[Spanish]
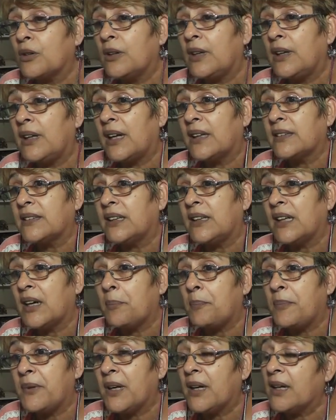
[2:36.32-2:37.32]
de la
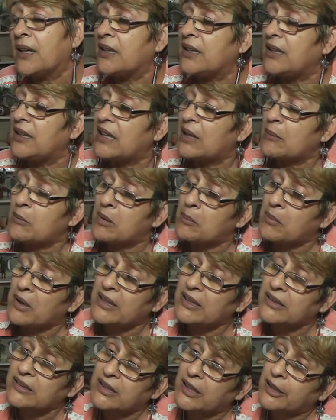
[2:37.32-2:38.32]
terapia y las
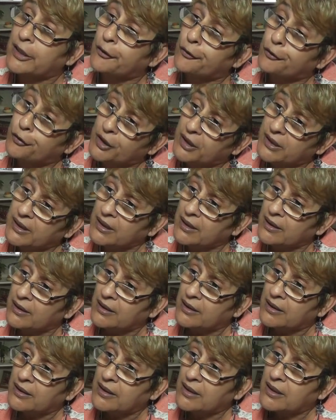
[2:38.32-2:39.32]
mamás están afuera
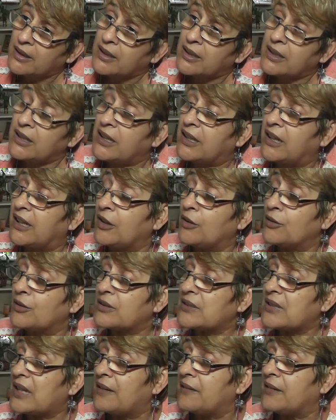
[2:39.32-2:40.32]
y que no
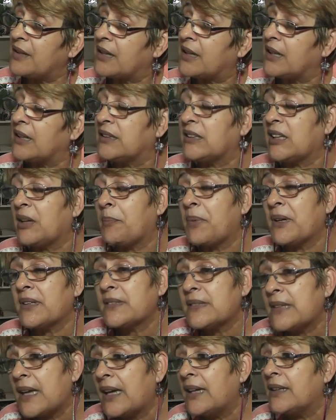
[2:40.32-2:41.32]
saben qué está
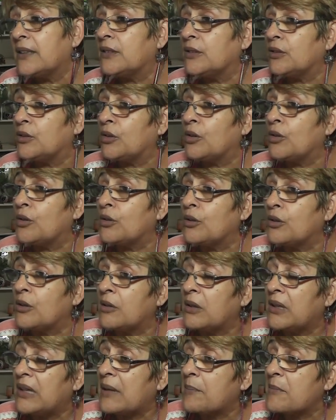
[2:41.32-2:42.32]

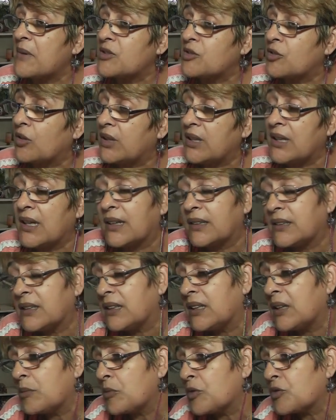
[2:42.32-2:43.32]
pasando. La mayoría que
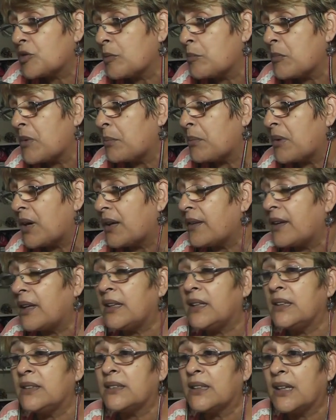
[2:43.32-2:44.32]
tenemos son mamás
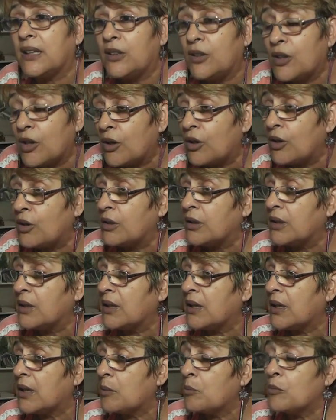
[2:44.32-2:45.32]
del interior,
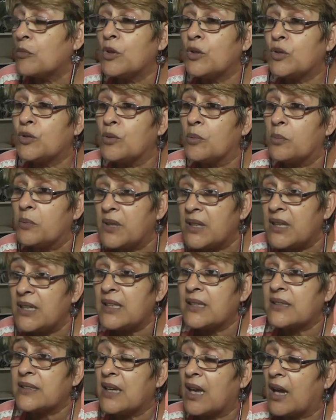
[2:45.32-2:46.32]
muy
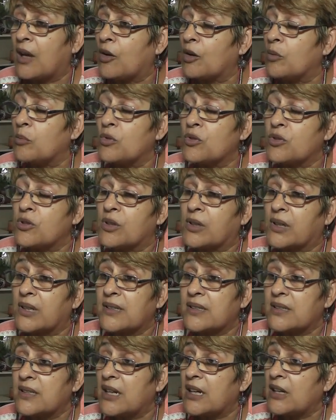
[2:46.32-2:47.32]
sumisas, con mucho
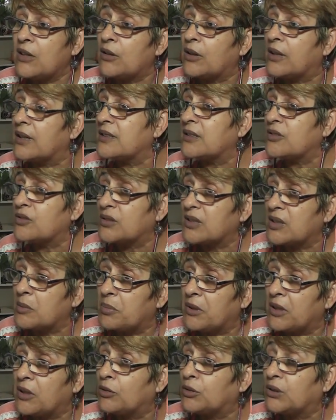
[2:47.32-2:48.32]
recelo, que yo
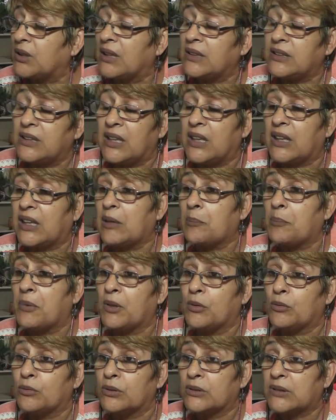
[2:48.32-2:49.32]
siempre digo, ustedes tienen que
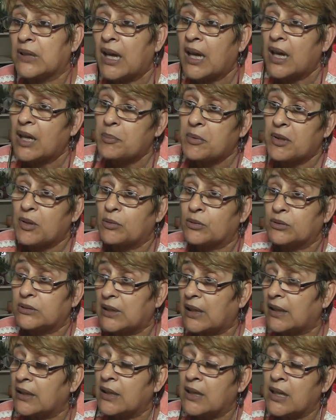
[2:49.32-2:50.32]
preguntar,
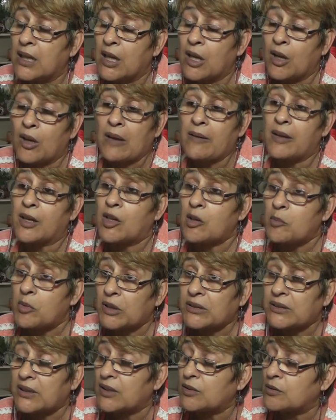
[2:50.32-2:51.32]
preguntar, a ver cómo
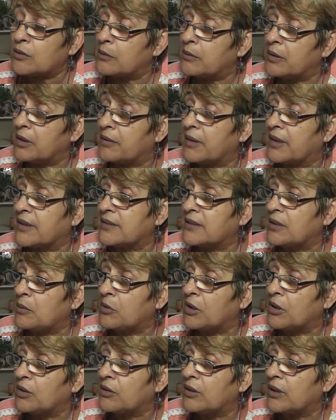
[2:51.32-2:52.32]
están sus bebés. Y
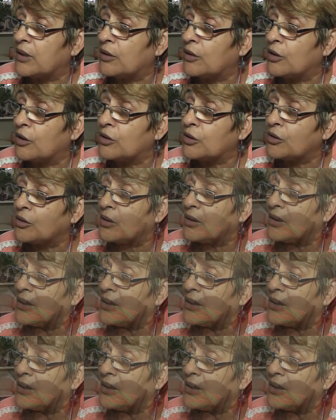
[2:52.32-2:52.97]
bueno, el logro